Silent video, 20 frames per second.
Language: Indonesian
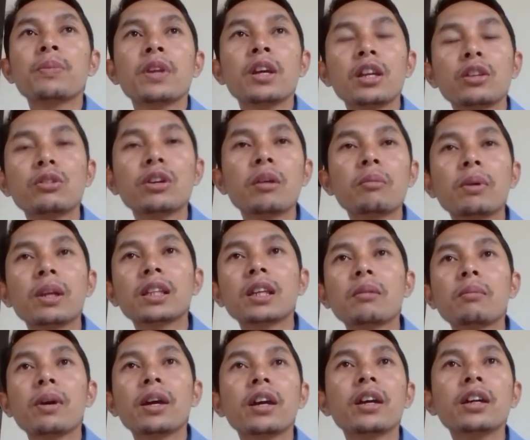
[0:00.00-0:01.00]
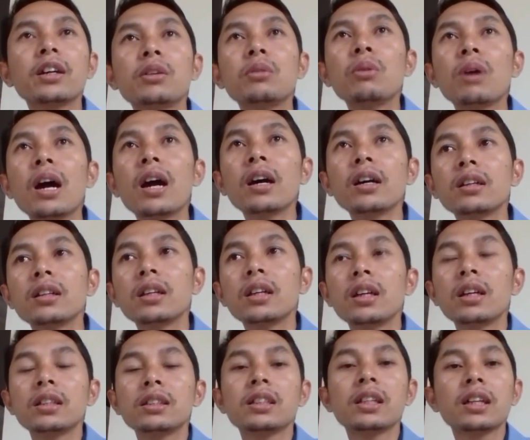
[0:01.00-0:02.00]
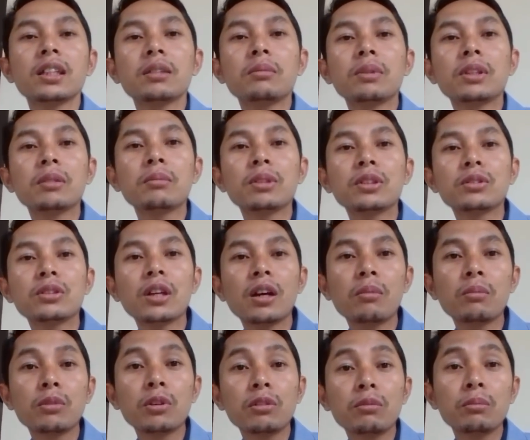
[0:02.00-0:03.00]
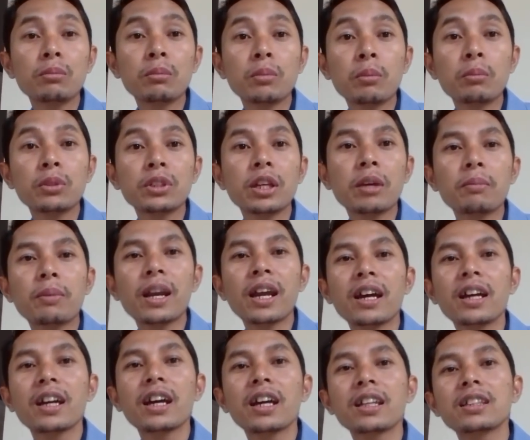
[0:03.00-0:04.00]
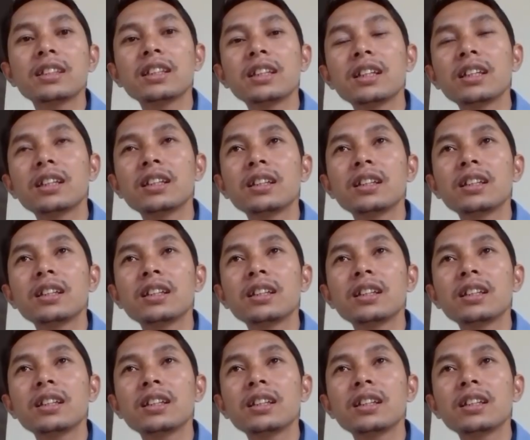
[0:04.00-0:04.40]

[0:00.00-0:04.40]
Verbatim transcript: itu yang pertama yang kedua jika teman-teman sudah mempunyai perangkatnya